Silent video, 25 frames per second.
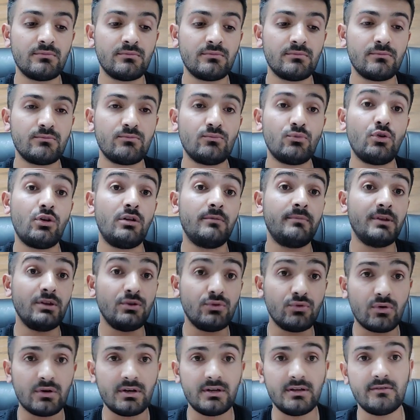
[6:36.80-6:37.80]
böyle bir
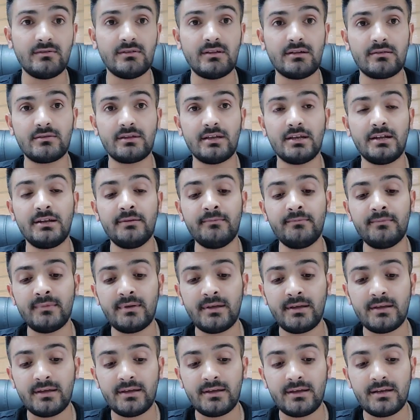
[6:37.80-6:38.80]
yol izleseydim
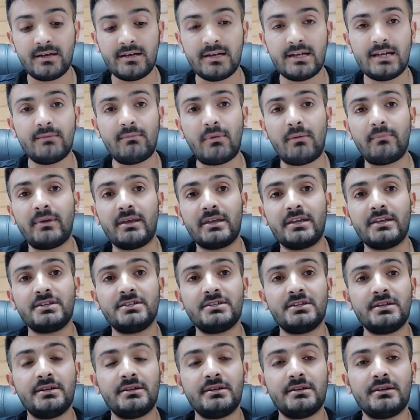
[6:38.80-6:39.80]
dememek
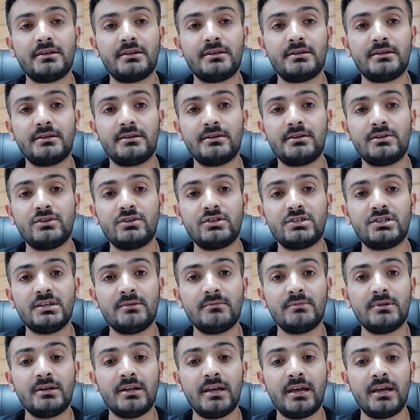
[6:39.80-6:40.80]
için e,
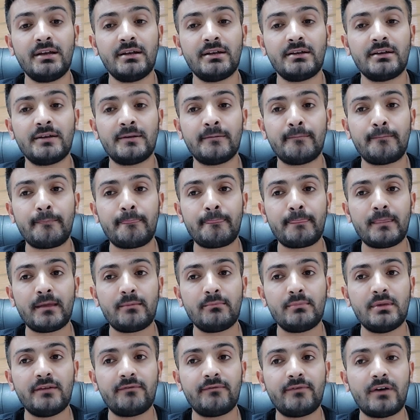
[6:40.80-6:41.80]
şimdiden bir
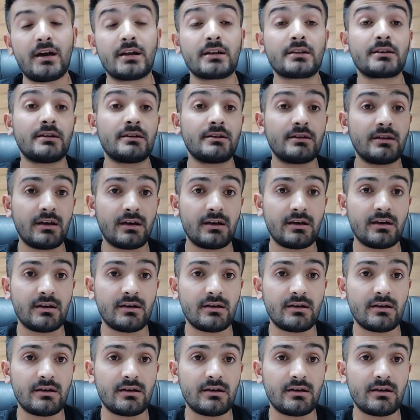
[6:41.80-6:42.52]
farkındalık